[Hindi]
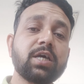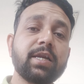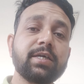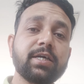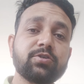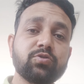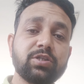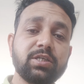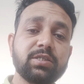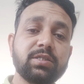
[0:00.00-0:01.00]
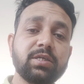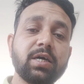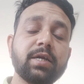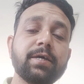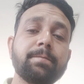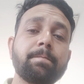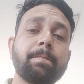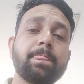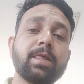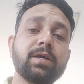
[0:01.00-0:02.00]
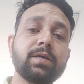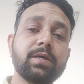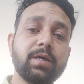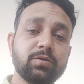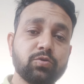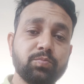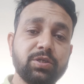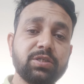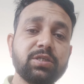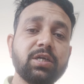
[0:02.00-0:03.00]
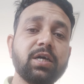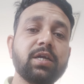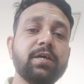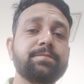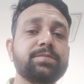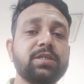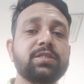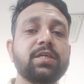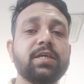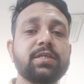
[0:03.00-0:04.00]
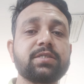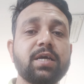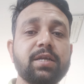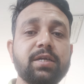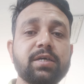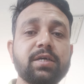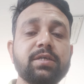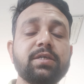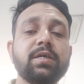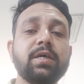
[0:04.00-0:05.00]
सैलरी 130 दिनार है 120 दिनार है इस तरीके से सैलरी लगेगी